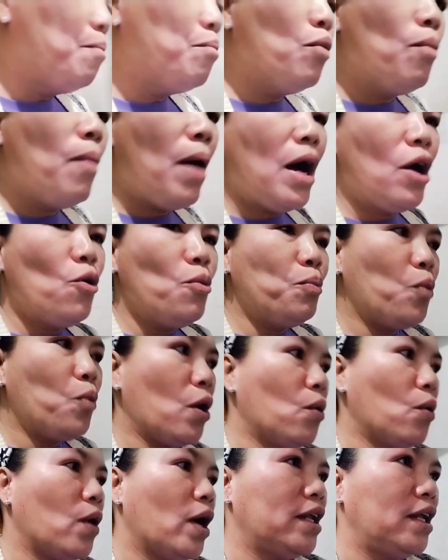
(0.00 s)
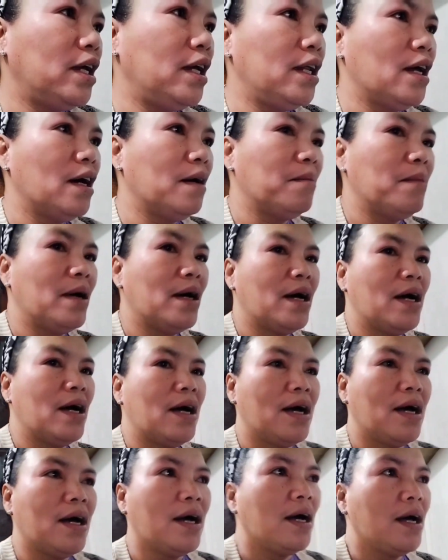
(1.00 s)
bumangon po ako kaninang mga
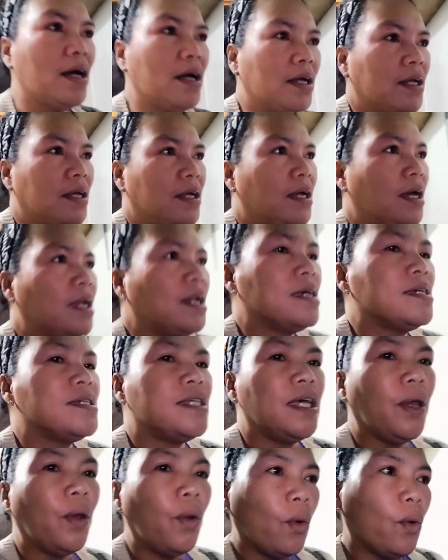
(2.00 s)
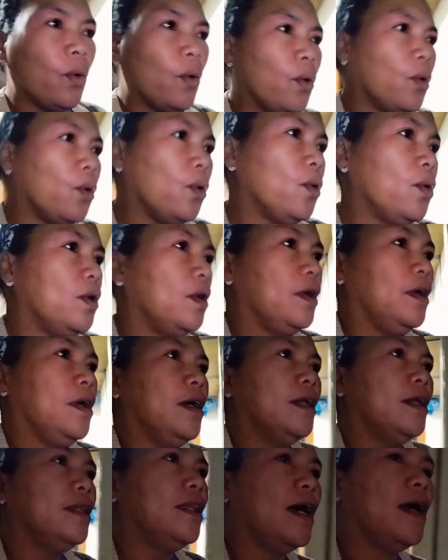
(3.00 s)
alas 5
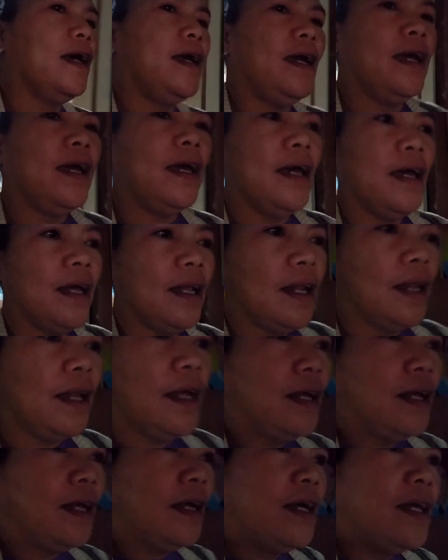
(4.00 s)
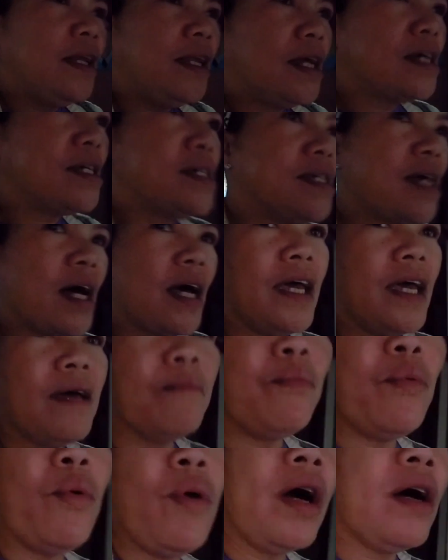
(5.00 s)
dahil
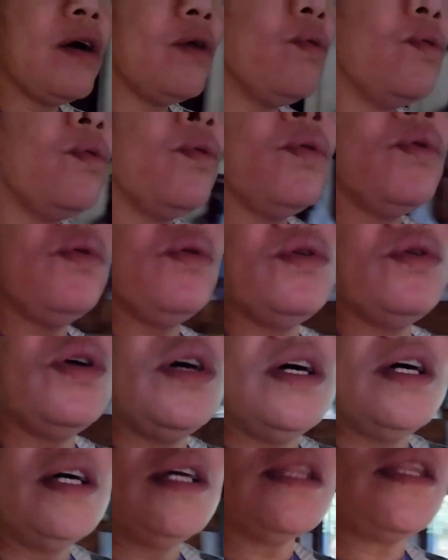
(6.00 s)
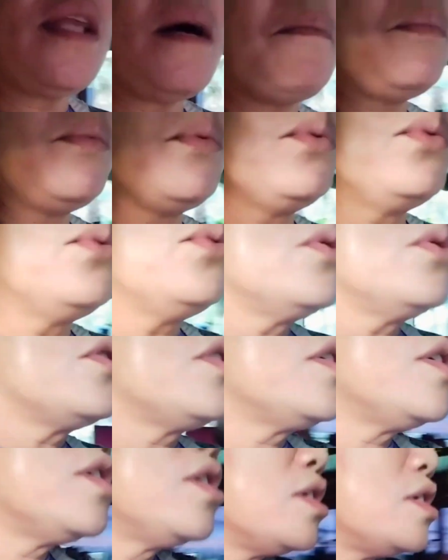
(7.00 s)
nagsaing po ako. Tapos
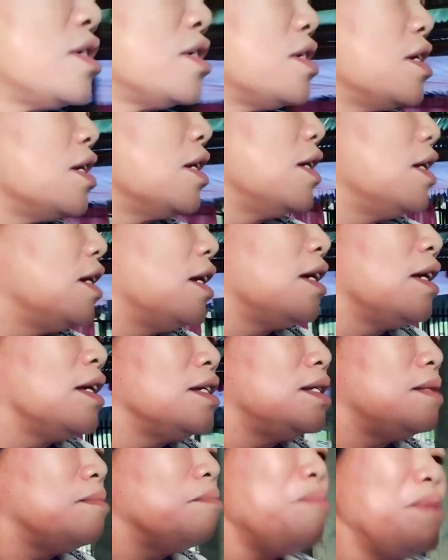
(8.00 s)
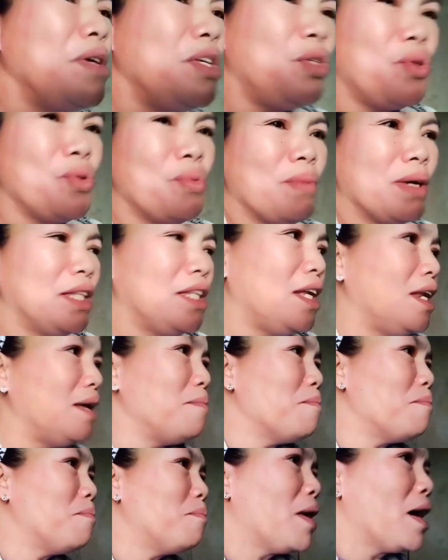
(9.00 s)
medyo
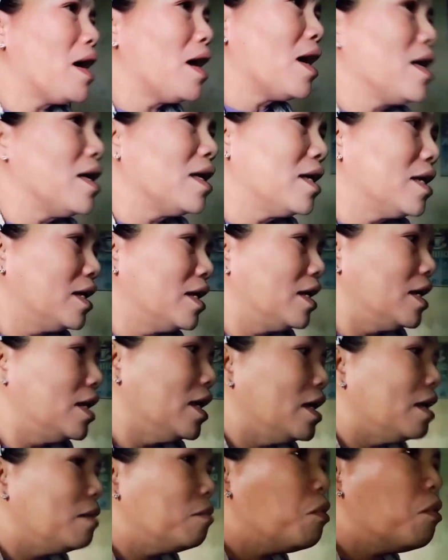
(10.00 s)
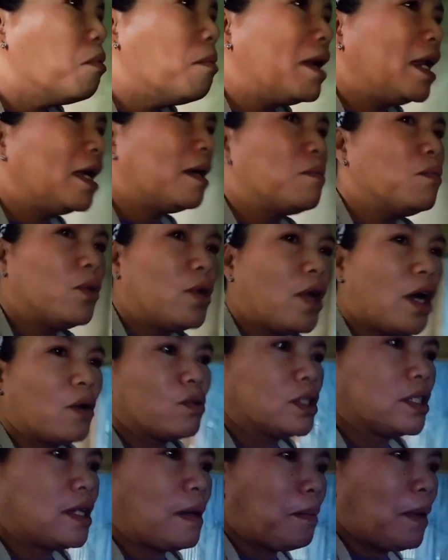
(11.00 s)
madilim pa. Bumalik muna
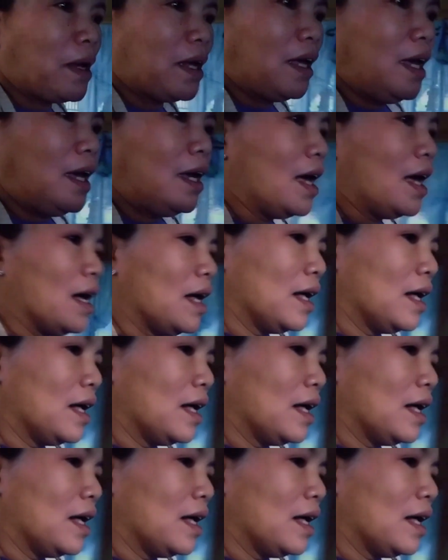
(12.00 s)
ako sa paghiga.